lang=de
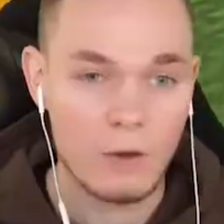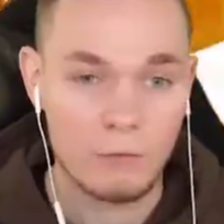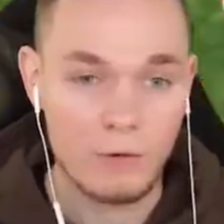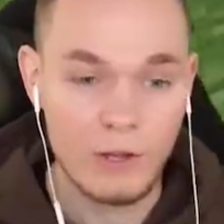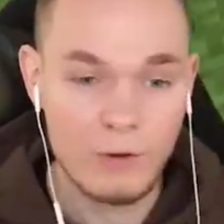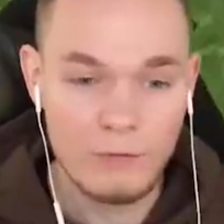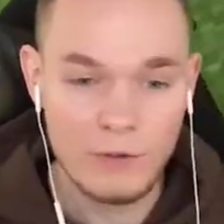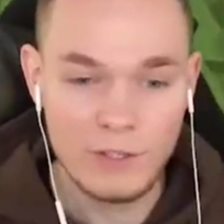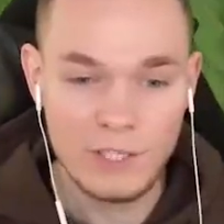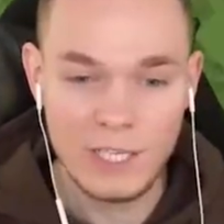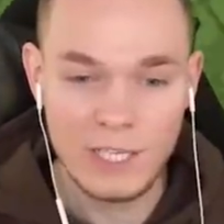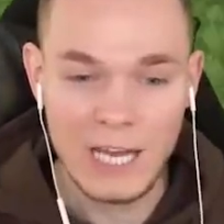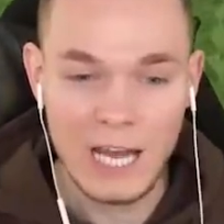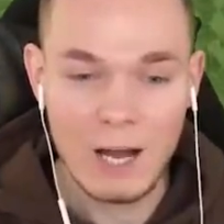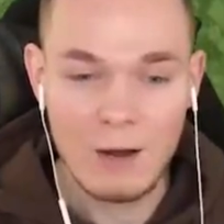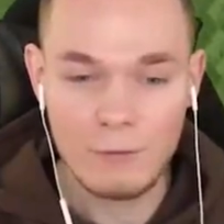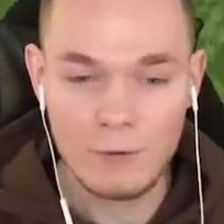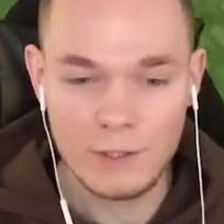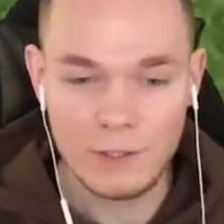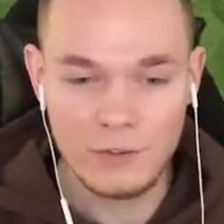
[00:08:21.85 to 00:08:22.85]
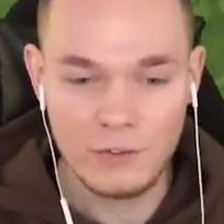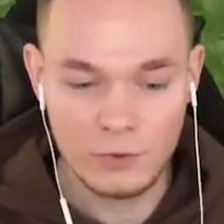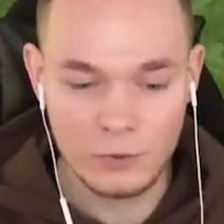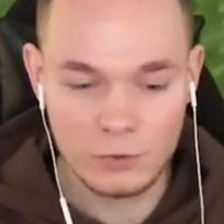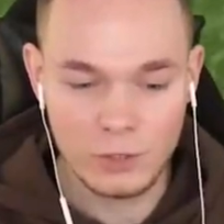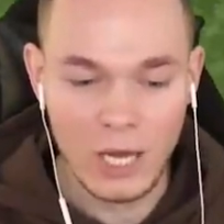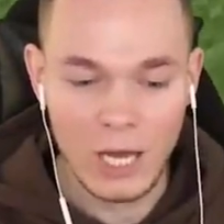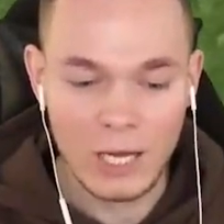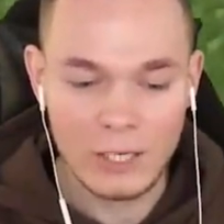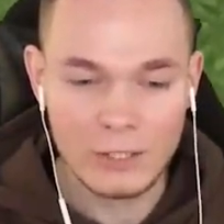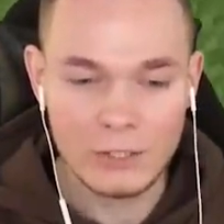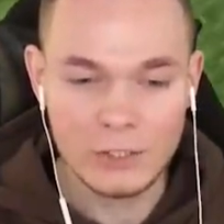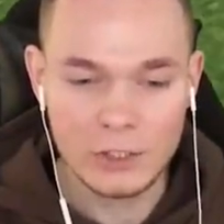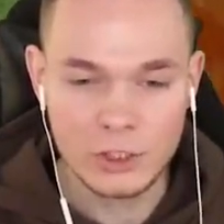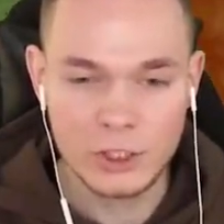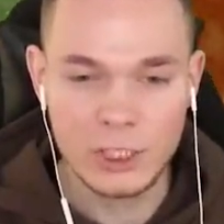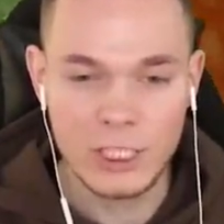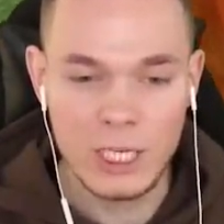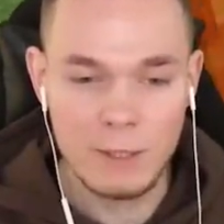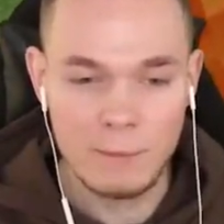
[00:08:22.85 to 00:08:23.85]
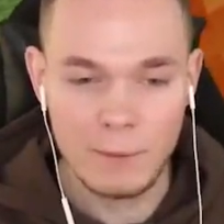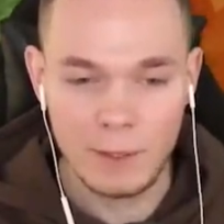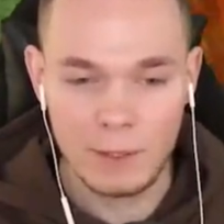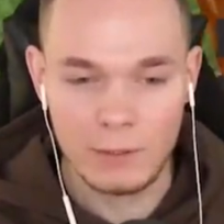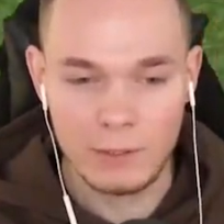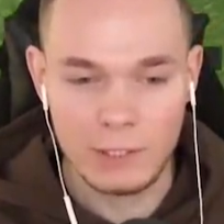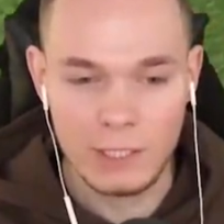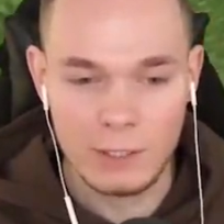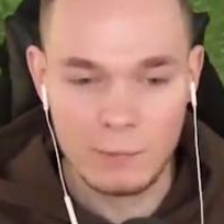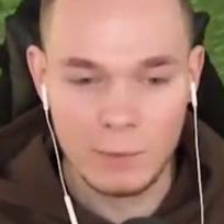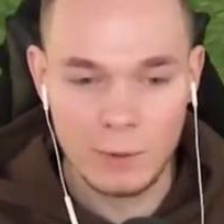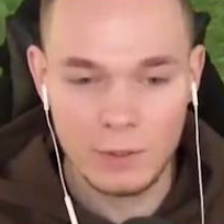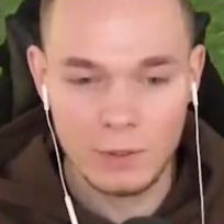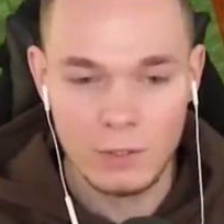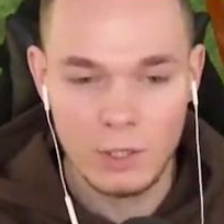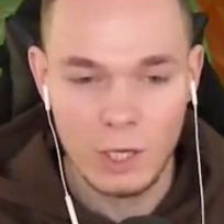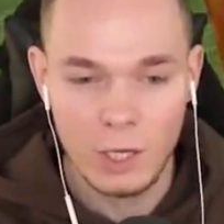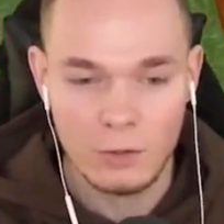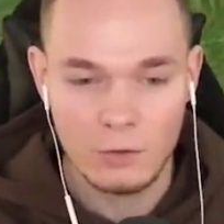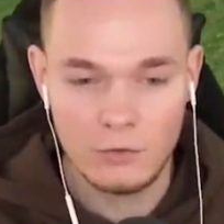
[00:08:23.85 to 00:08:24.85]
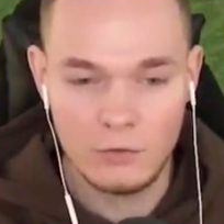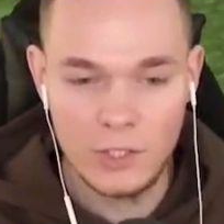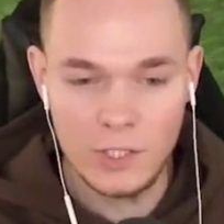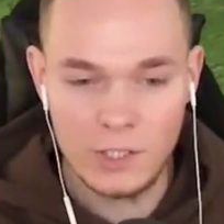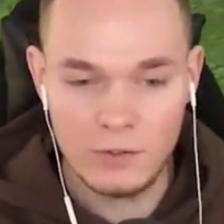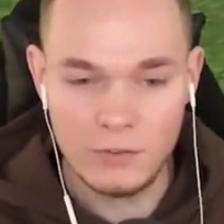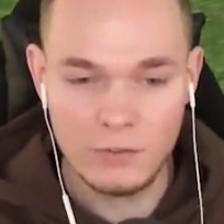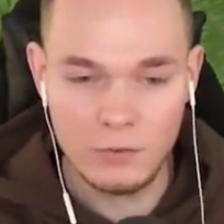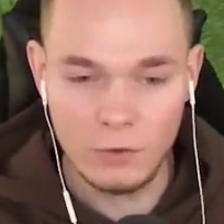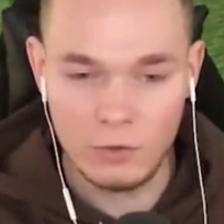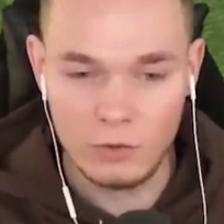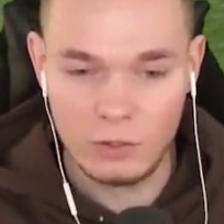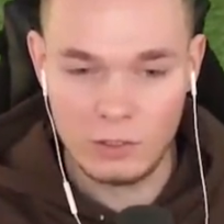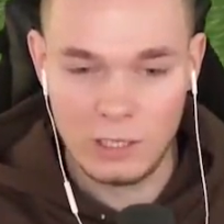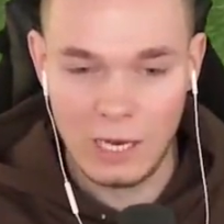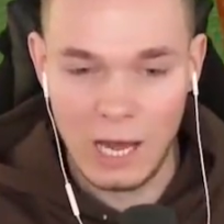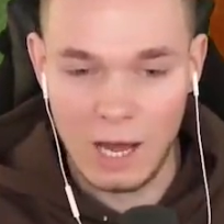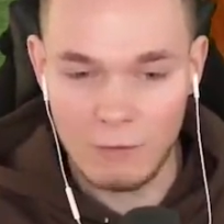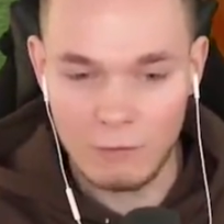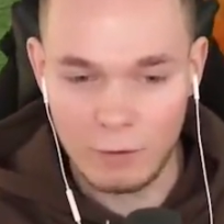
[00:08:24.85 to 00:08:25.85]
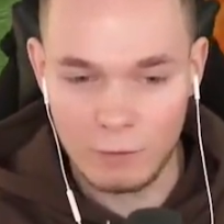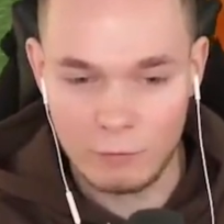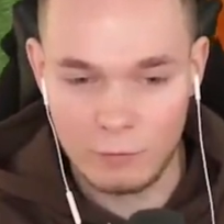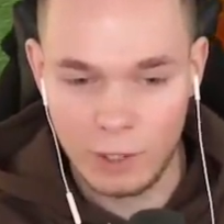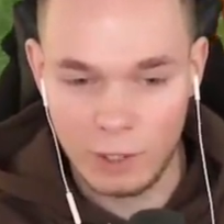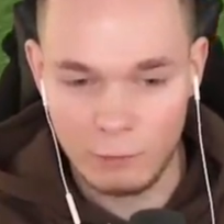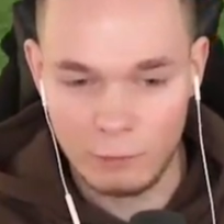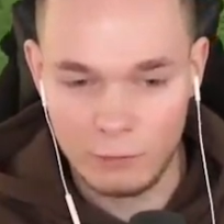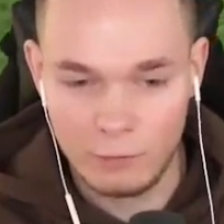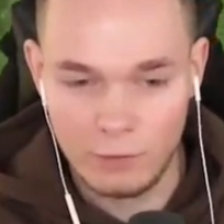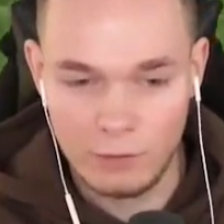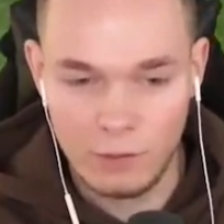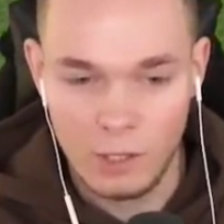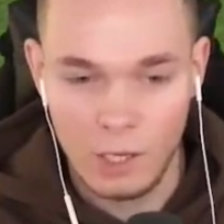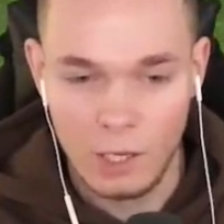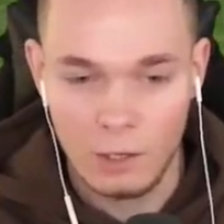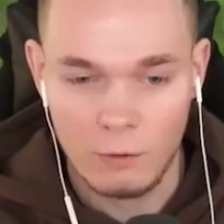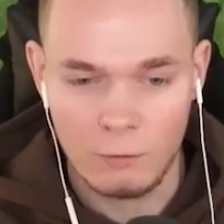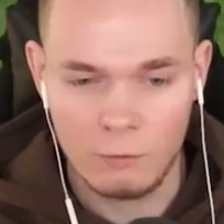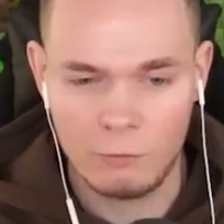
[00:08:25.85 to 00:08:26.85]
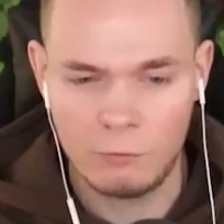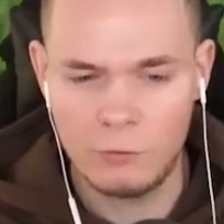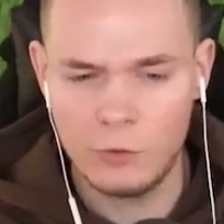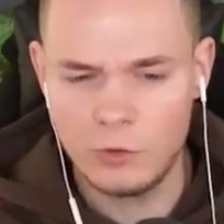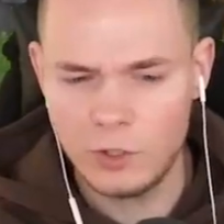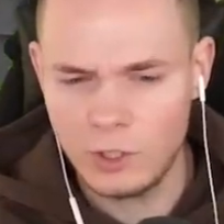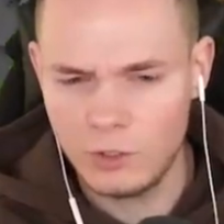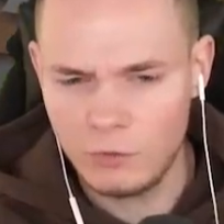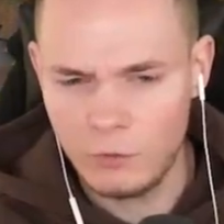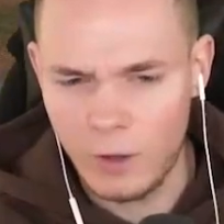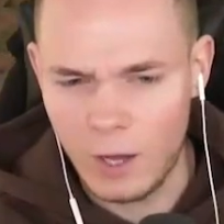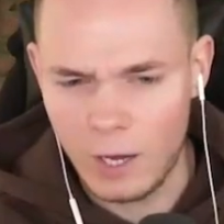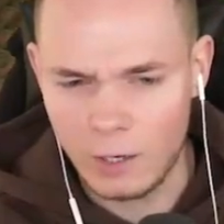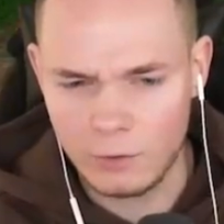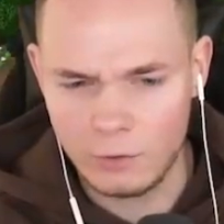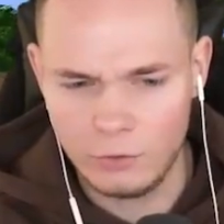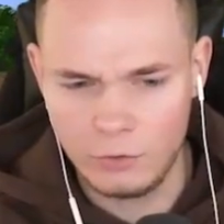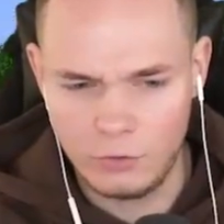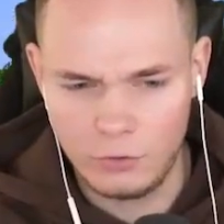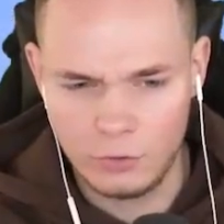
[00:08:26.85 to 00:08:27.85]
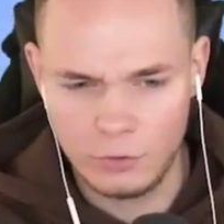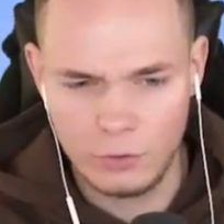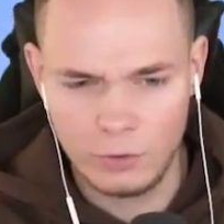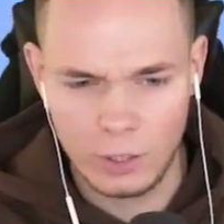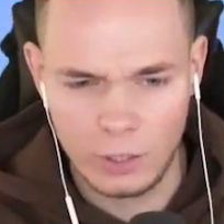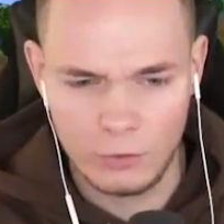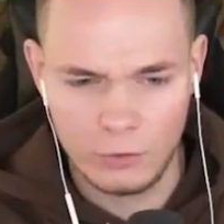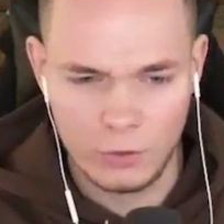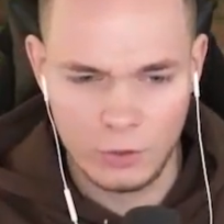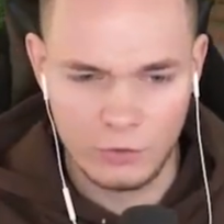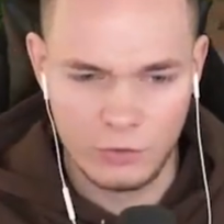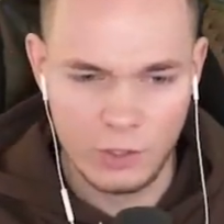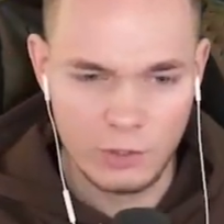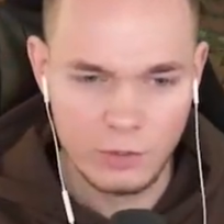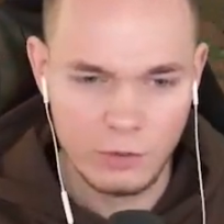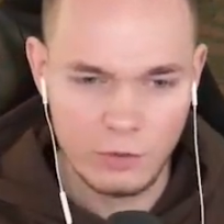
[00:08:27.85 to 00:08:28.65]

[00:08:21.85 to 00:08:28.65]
Wenn wir in der Java-Edition einen Schneeball nehmen, diesen durch Lava werfen, wird er zwar angezündet, also ihr seht